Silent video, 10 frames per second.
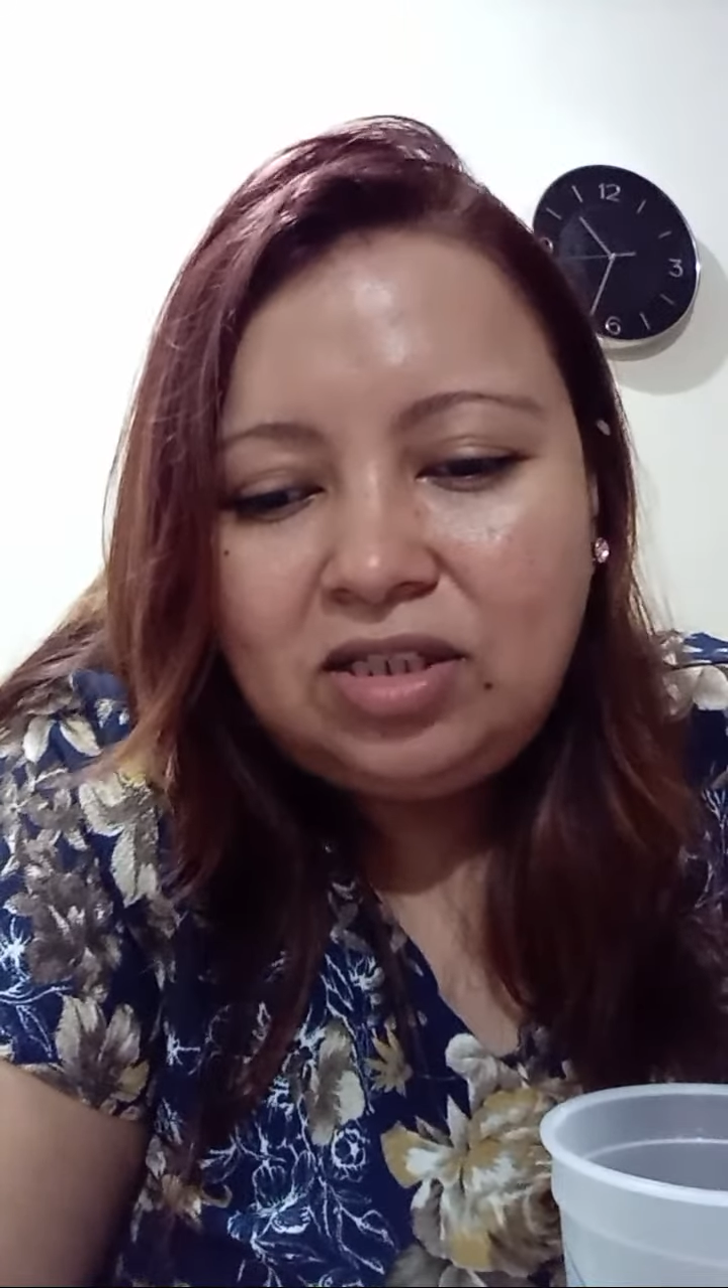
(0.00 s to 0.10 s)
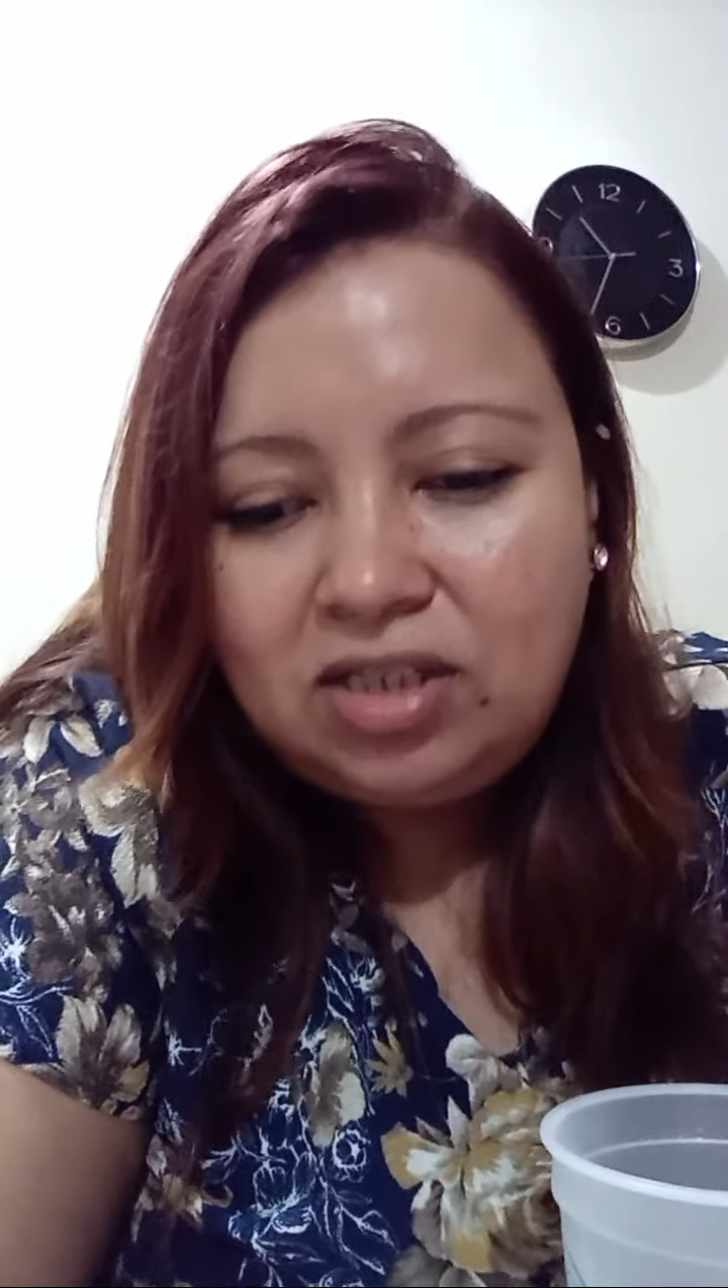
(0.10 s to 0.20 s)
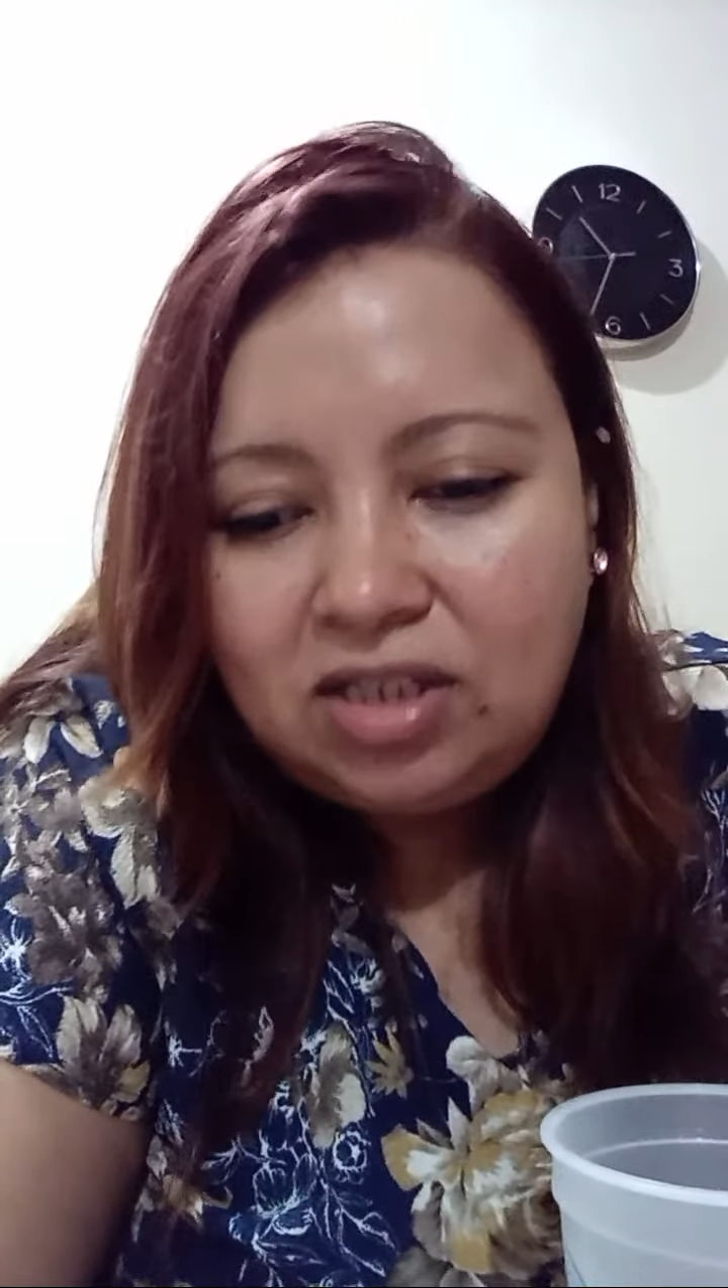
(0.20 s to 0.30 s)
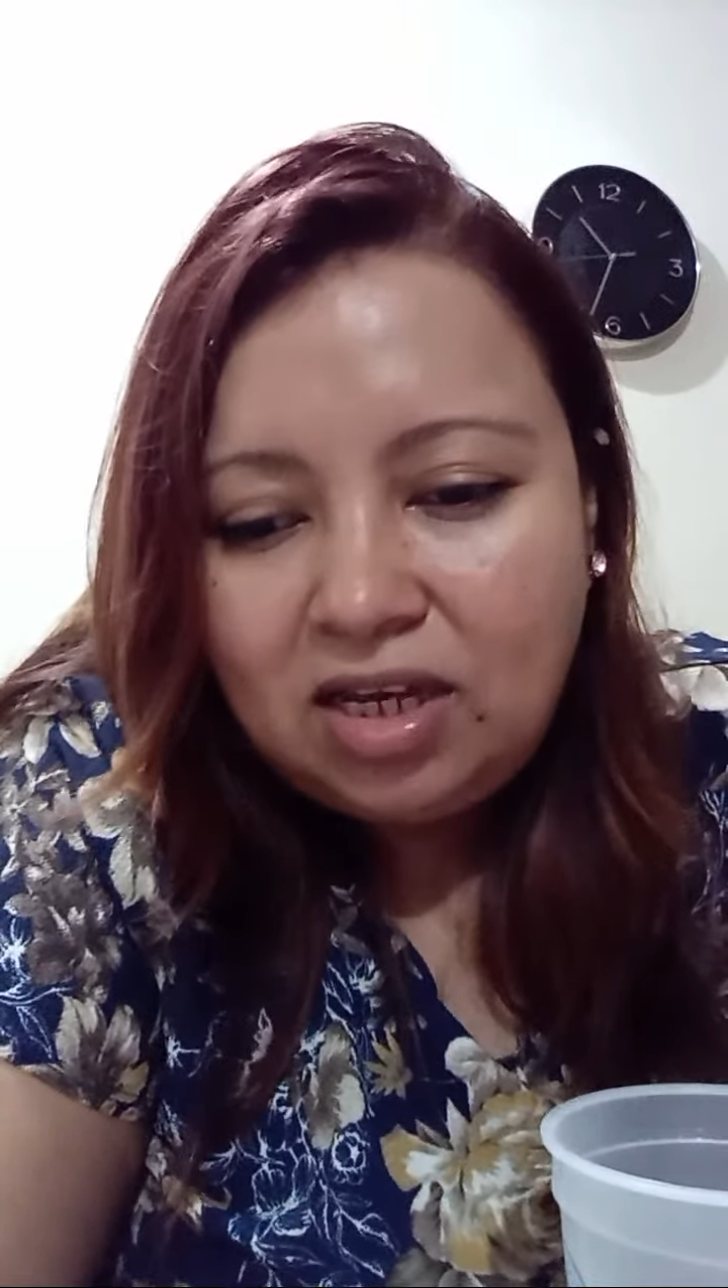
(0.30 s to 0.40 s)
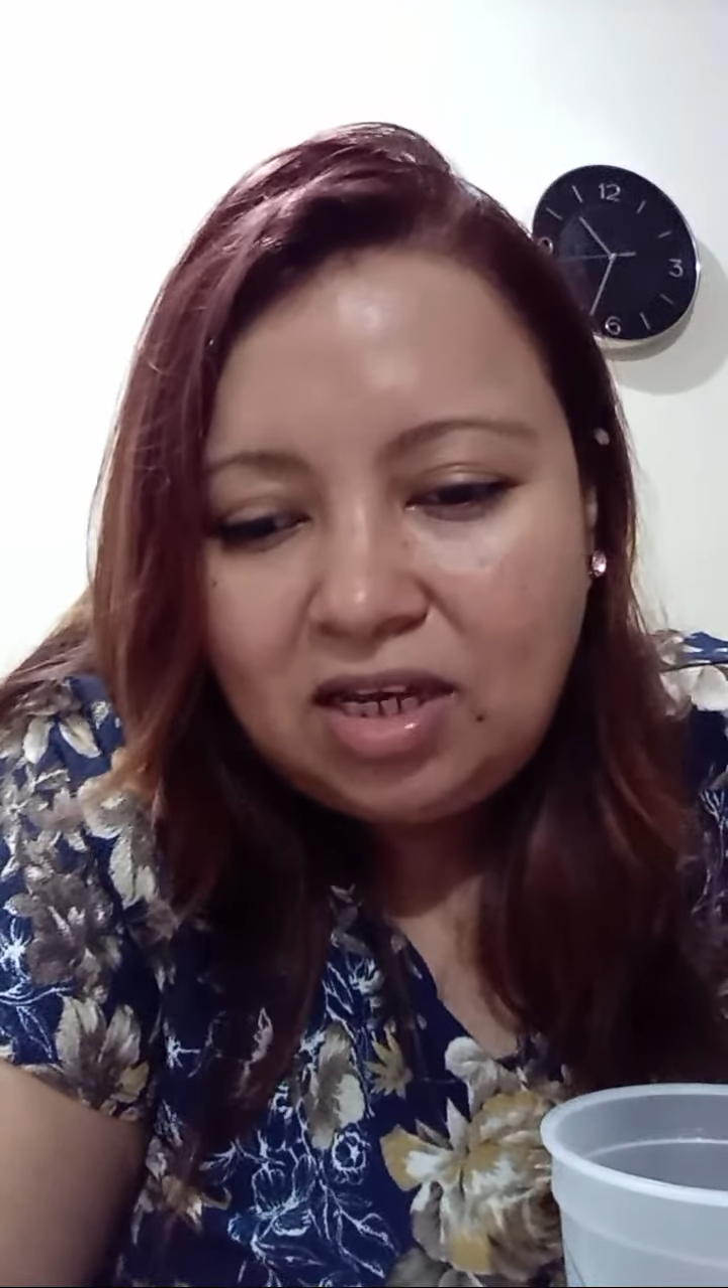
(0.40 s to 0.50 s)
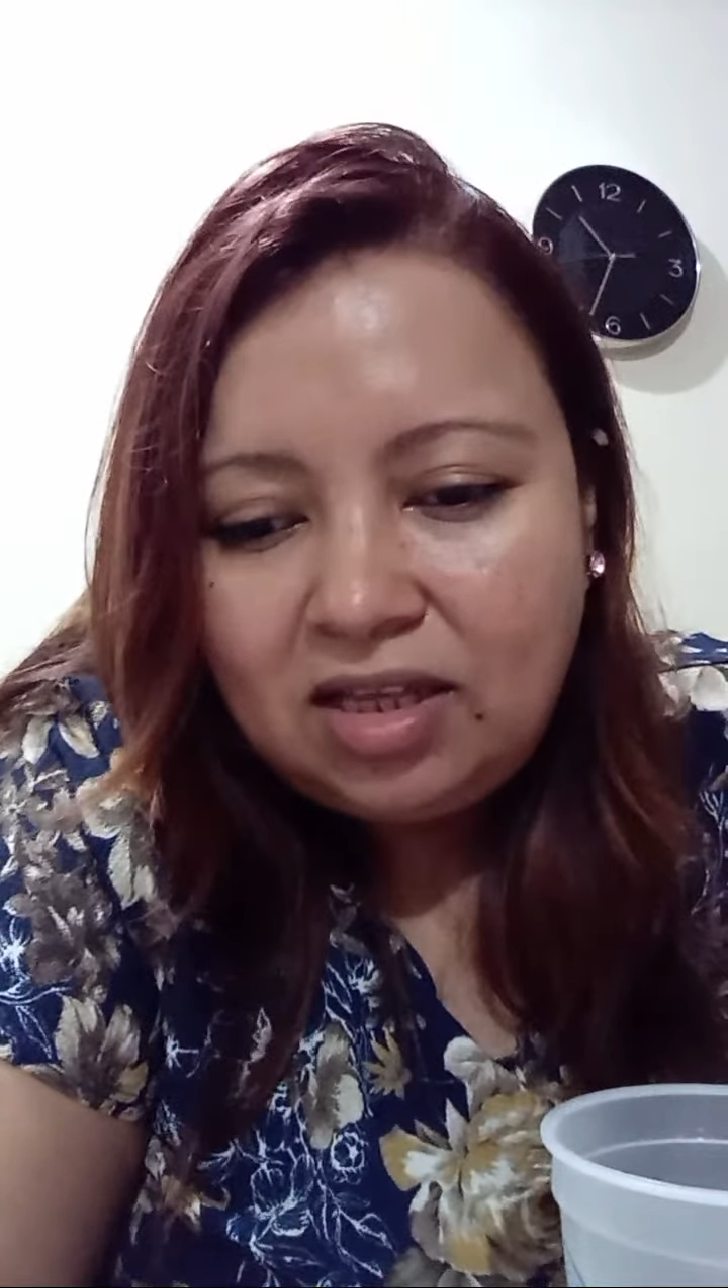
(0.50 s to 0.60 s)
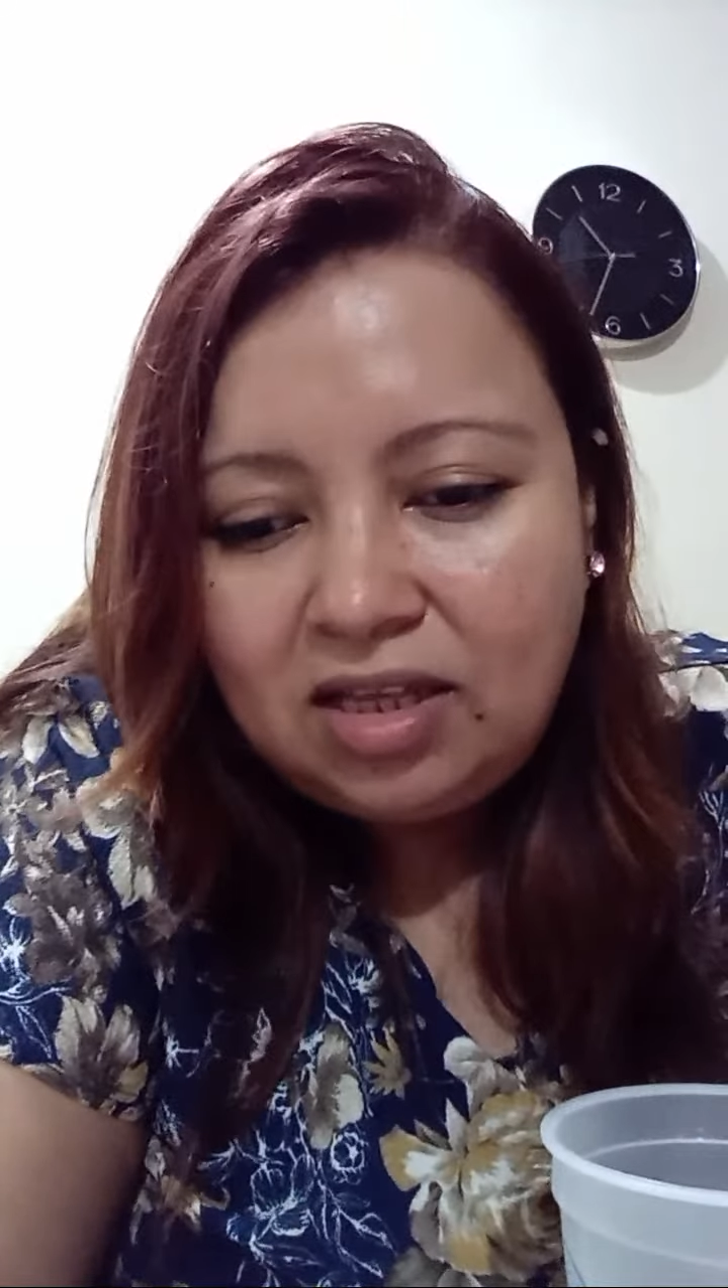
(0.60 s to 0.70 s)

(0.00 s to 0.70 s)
Sí,